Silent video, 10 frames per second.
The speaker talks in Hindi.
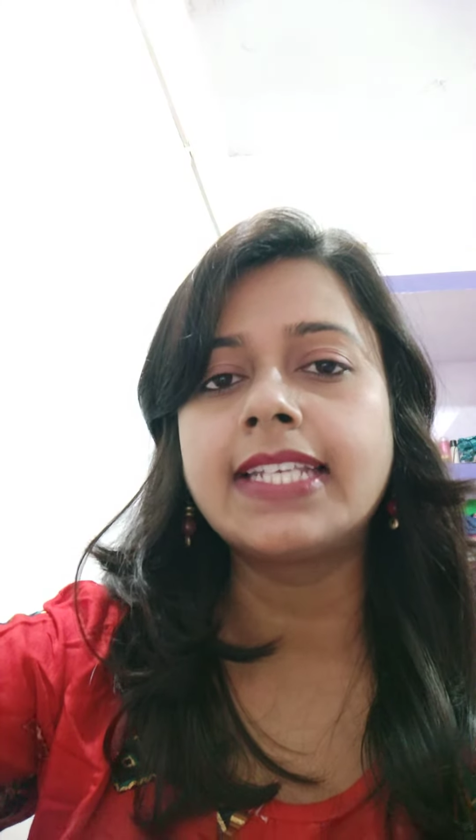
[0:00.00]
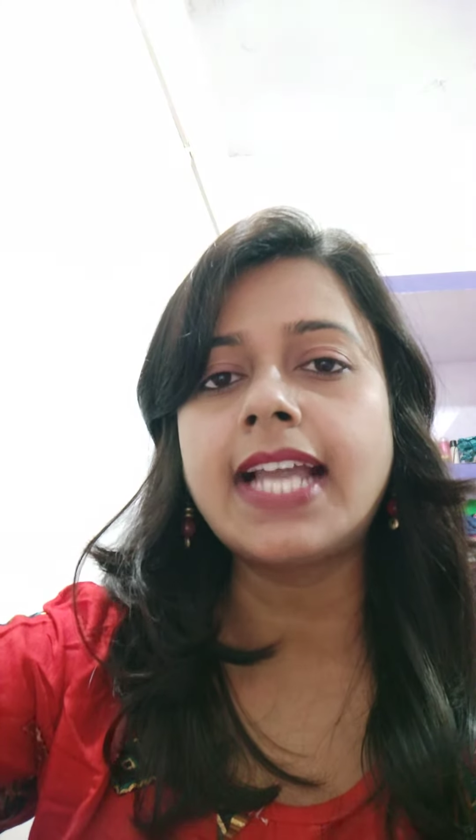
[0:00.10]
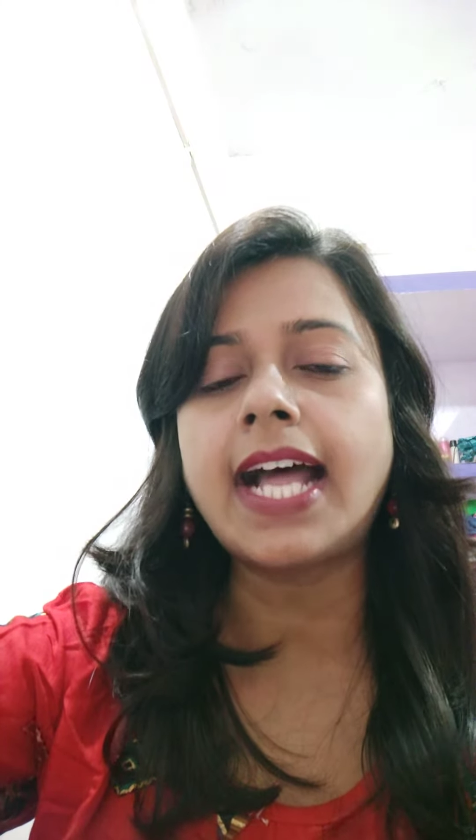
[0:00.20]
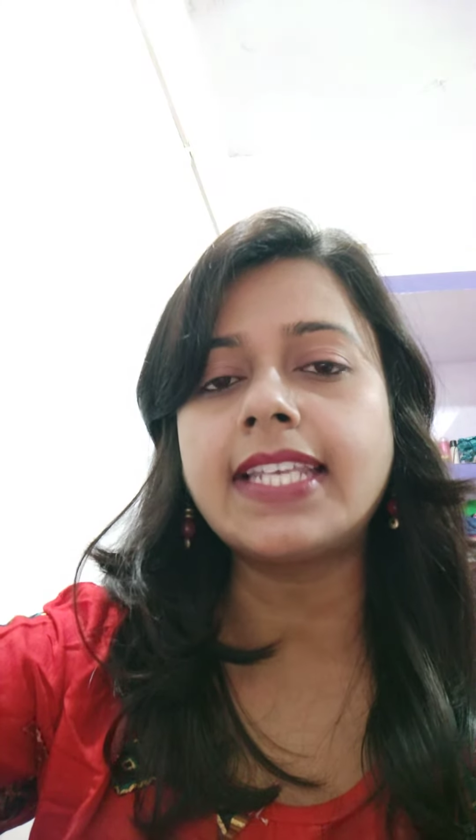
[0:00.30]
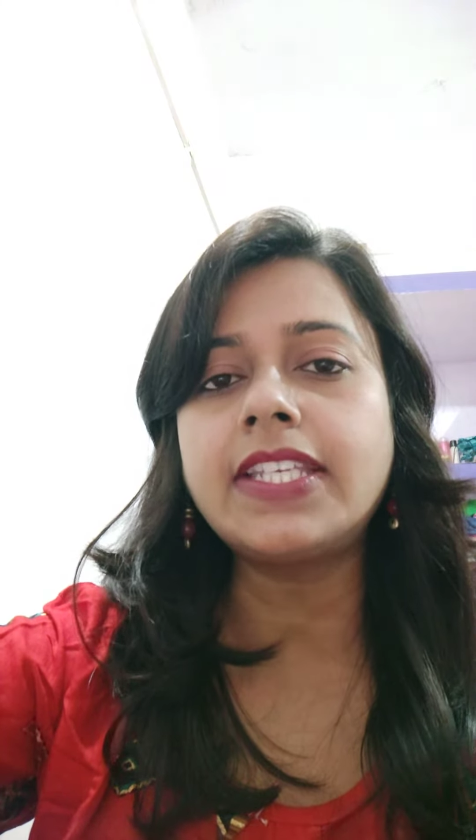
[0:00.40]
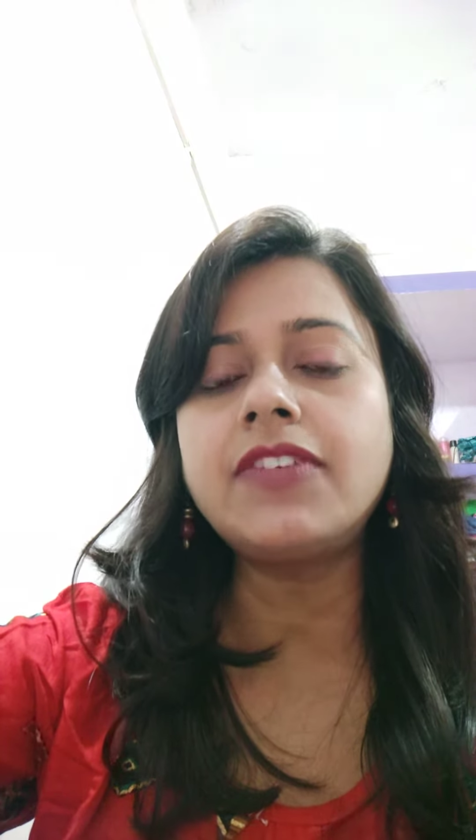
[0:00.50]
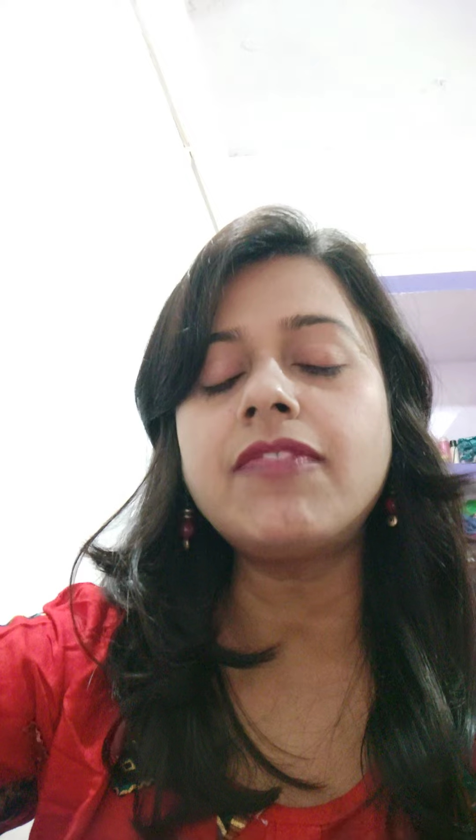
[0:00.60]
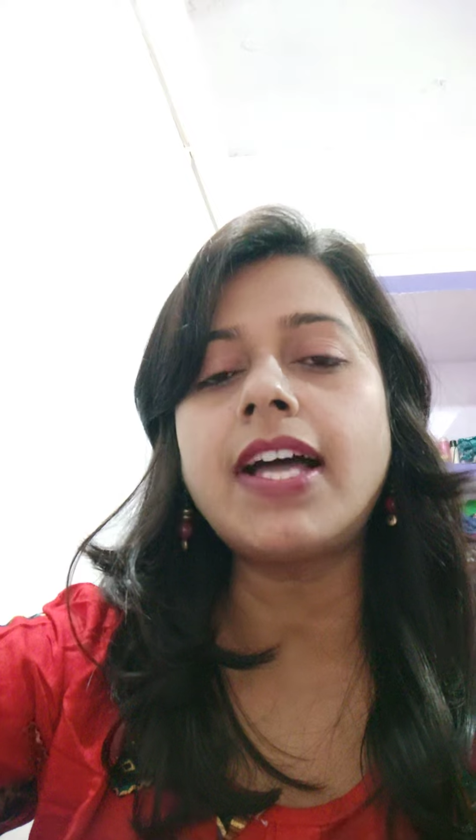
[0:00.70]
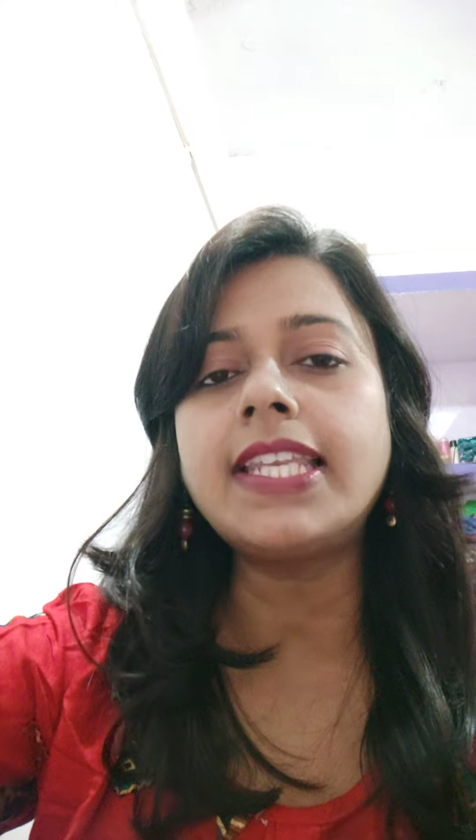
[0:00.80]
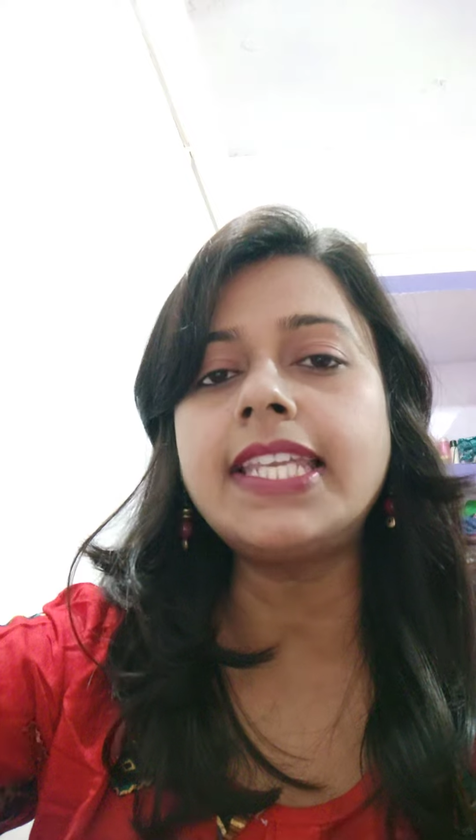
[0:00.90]
नानी
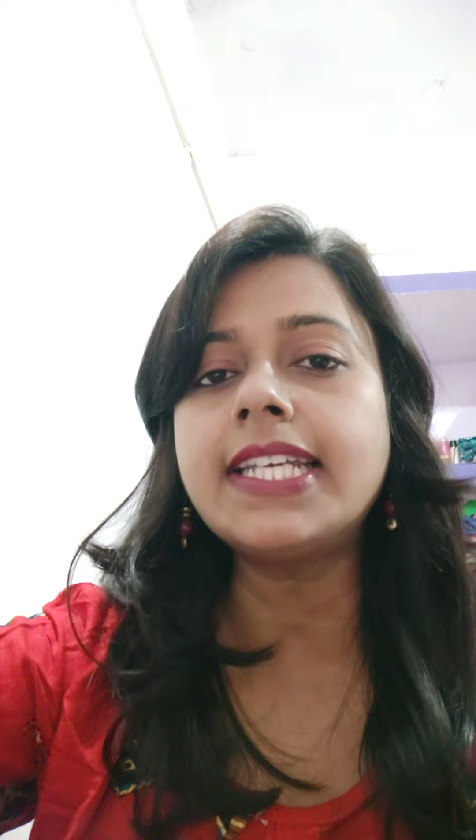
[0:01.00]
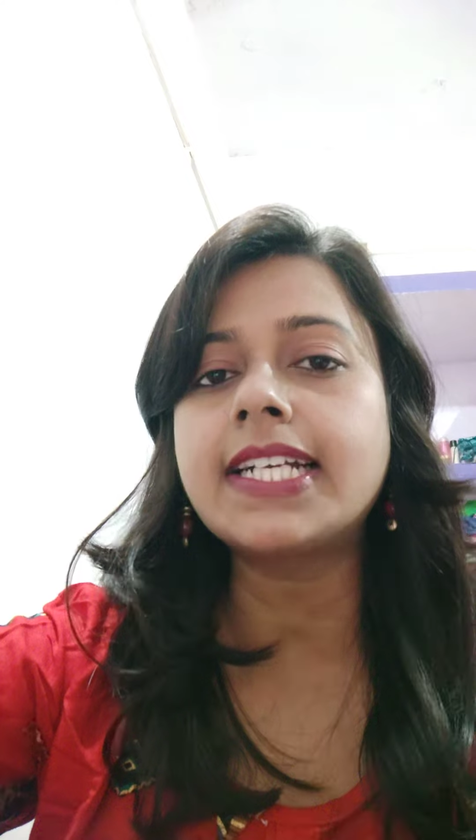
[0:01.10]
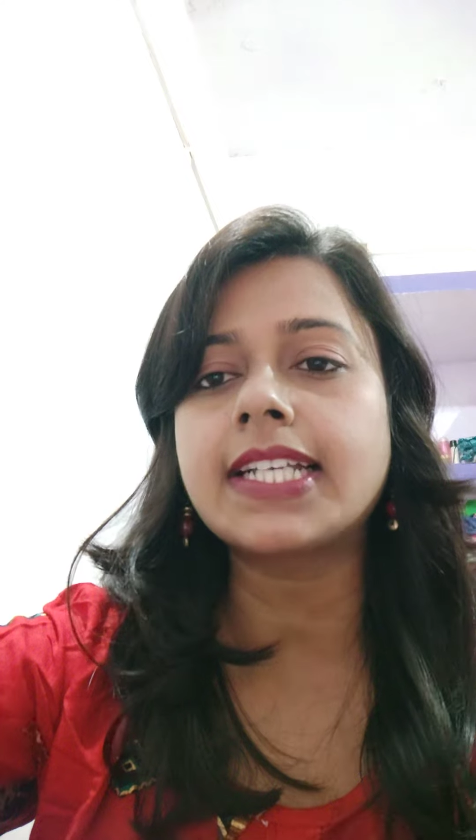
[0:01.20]
वाली